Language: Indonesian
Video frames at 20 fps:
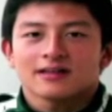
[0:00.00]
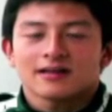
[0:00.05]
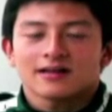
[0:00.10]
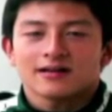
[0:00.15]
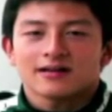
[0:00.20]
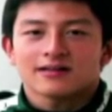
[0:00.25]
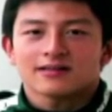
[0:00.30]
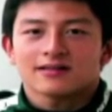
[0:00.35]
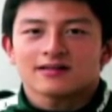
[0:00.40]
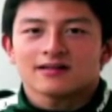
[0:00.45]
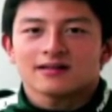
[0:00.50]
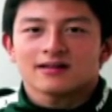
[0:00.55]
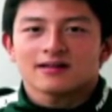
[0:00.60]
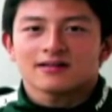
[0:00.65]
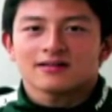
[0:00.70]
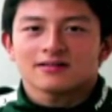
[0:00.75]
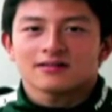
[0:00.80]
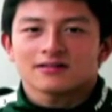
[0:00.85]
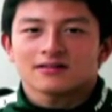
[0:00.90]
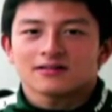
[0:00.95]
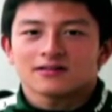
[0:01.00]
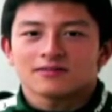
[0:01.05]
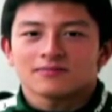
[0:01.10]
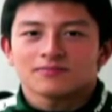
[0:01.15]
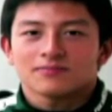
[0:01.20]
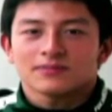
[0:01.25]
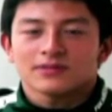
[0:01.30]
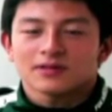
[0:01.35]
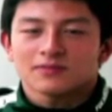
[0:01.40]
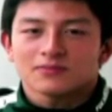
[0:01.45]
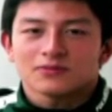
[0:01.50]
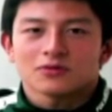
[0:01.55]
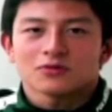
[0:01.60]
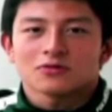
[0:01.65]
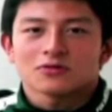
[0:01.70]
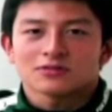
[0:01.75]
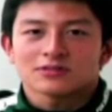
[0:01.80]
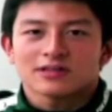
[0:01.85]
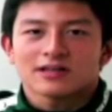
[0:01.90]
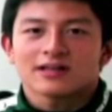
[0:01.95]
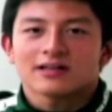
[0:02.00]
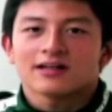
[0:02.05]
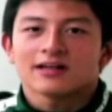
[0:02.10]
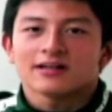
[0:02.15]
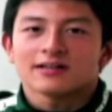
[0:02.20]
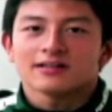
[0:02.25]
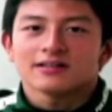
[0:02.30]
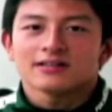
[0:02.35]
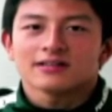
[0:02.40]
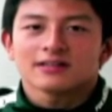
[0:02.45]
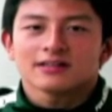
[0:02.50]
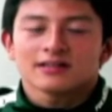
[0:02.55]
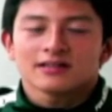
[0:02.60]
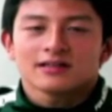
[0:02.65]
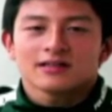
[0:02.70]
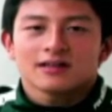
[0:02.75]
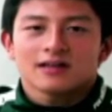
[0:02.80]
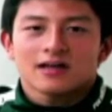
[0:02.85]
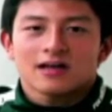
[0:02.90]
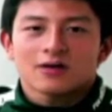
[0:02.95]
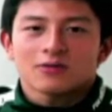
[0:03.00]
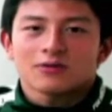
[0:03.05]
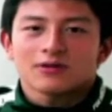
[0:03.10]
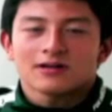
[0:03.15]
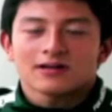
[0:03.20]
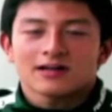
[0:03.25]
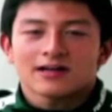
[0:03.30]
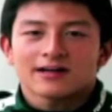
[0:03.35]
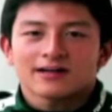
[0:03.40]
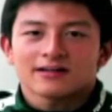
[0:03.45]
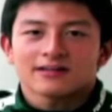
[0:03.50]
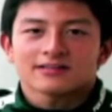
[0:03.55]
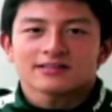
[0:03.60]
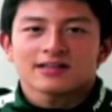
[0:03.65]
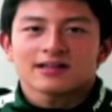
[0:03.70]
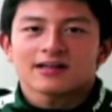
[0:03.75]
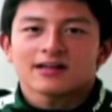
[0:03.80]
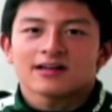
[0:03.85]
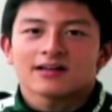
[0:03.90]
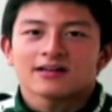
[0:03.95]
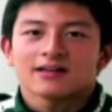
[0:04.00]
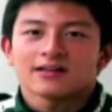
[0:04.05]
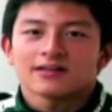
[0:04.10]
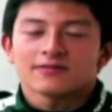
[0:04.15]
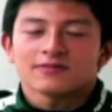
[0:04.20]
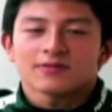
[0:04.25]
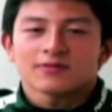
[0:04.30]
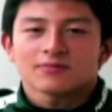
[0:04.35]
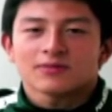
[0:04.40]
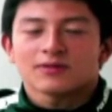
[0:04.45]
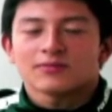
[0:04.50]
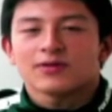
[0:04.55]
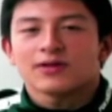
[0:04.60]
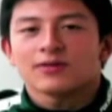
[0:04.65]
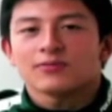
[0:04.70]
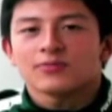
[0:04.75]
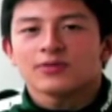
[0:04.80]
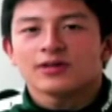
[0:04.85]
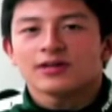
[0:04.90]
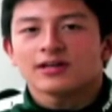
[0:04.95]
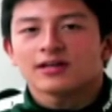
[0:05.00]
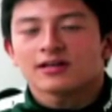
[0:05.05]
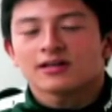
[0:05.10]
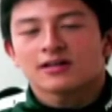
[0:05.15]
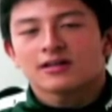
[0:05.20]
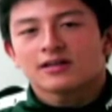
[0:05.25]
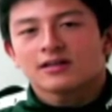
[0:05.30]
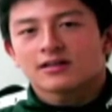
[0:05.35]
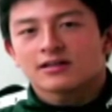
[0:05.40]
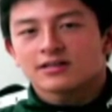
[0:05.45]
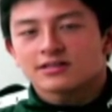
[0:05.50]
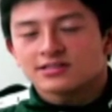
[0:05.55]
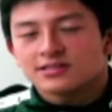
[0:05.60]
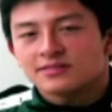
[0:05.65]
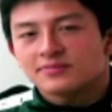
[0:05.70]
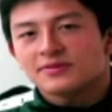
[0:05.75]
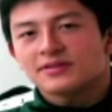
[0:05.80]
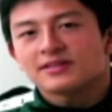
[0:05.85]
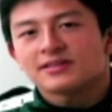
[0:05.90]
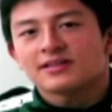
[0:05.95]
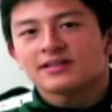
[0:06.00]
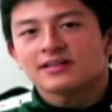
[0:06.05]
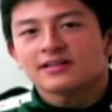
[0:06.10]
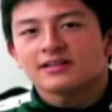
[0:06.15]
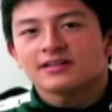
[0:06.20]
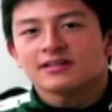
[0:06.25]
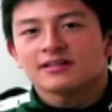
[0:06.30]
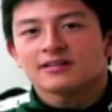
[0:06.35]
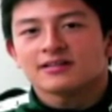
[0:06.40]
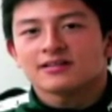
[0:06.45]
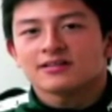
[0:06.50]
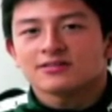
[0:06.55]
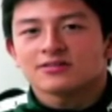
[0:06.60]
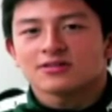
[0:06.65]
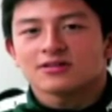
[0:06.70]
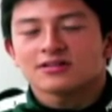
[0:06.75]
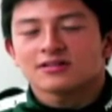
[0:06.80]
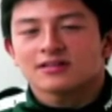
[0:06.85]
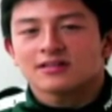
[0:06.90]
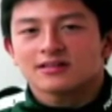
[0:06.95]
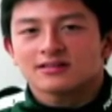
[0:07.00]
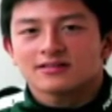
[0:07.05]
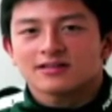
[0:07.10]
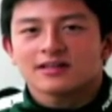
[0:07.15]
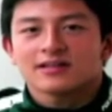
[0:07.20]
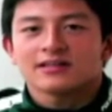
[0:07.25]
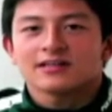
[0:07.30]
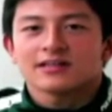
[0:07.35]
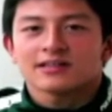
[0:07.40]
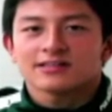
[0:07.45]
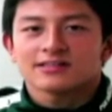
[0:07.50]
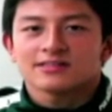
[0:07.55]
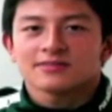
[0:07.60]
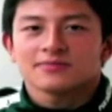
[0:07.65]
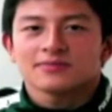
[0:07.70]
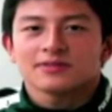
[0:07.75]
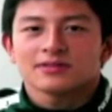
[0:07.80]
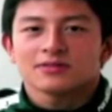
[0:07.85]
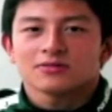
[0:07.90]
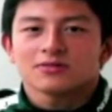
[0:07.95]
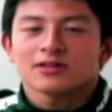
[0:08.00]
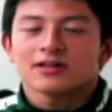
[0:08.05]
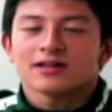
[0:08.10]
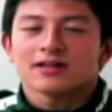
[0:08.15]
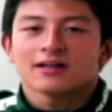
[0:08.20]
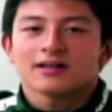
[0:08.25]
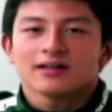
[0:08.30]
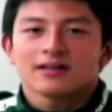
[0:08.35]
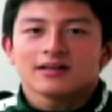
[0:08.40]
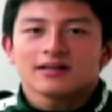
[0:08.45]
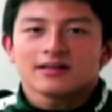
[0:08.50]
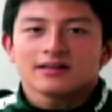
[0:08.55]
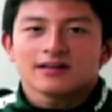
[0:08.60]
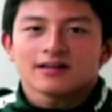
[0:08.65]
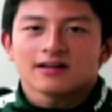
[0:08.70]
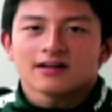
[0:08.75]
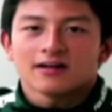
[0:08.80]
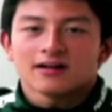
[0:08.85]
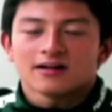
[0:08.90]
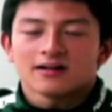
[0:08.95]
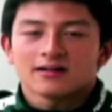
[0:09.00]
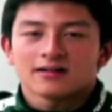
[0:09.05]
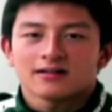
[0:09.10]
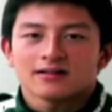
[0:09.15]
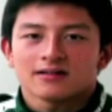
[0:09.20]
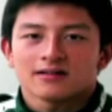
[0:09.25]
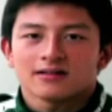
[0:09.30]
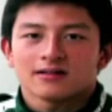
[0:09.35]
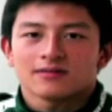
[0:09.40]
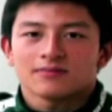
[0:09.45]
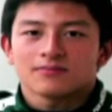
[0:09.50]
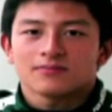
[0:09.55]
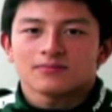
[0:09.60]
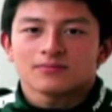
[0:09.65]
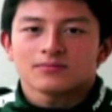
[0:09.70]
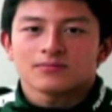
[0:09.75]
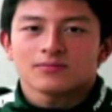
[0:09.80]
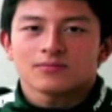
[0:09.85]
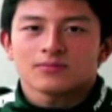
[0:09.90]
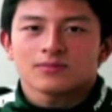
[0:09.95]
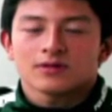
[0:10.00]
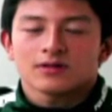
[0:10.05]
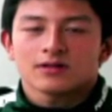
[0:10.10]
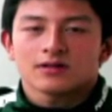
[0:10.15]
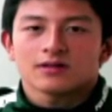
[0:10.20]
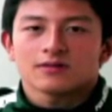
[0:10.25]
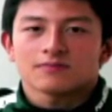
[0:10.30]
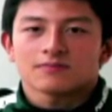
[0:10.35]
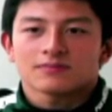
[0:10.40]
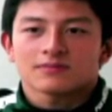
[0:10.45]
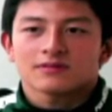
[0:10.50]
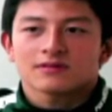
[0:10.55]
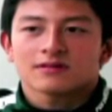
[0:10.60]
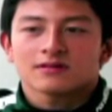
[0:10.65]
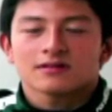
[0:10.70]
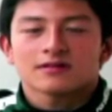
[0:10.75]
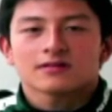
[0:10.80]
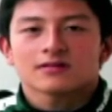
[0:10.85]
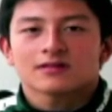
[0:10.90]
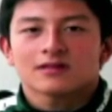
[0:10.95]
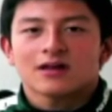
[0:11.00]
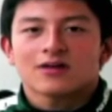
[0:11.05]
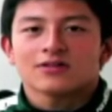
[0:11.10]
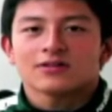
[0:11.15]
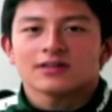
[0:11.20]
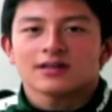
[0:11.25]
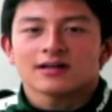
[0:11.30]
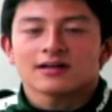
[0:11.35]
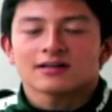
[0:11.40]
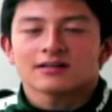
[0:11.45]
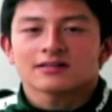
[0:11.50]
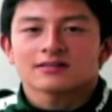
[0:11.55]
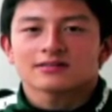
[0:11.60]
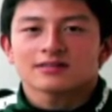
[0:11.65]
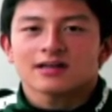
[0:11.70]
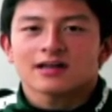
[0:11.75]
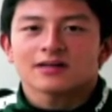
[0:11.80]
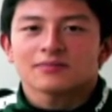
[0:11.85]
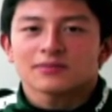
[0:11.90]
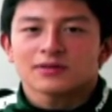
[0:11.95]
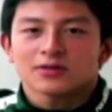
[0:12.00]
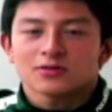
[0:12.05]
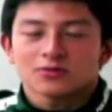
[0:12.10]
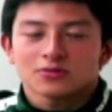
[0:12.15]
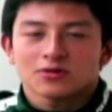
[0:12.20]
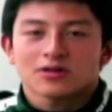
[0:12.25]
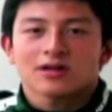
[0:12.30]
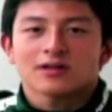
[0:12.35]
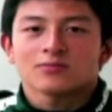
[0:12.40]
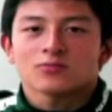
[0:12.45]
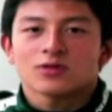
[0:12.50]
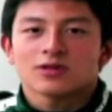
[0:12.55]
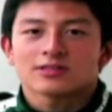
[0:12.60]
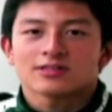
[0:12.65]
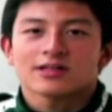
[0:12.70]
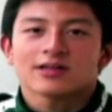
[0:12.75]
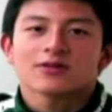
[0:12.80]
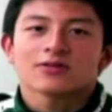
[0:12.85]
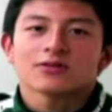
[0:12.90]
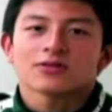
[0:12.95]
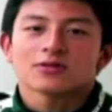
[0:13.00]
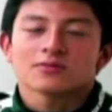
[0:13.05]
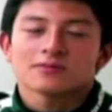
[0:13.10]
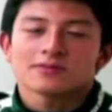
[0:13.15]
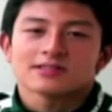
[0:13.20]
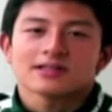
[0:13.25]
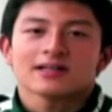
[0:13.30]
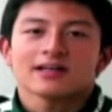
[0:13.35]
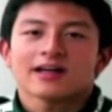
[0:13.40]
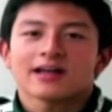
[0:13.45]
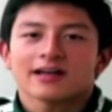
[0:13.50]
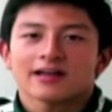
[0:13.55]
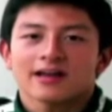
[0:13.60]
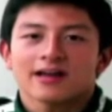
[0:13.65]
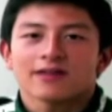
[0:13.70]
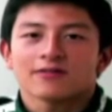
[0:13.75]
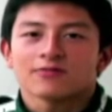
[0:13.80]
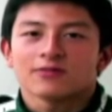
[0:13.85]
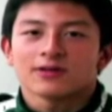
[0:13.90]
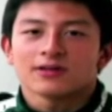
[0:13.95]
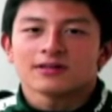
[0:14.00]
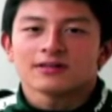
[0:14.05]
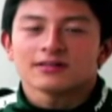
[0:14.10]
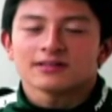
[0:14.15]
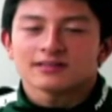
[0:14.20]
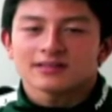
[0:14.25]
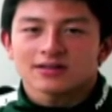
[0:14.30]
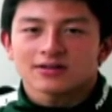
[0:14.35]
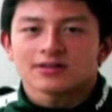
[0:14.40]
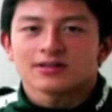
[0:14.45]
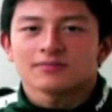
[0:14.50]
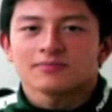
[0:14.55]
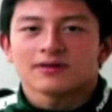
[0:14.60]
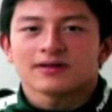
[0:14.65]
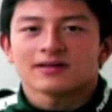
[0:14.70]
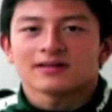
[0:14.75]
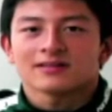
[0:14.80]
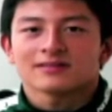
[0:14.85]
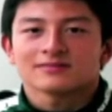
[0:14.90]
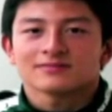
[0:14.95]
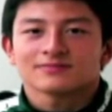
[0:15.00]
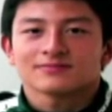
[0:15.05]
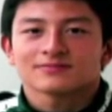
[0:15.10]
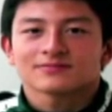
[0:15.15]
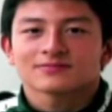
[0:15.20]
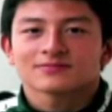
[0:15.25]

karena telah um, ya mendukung saya dari awal karir saya dari Formula BMW ke GP3 dan juga saat ini ke GP2 dan ini adalah um, um, tahun yang sangat menentukan buat saya untuk bisa naik ke F1 di tahun depan.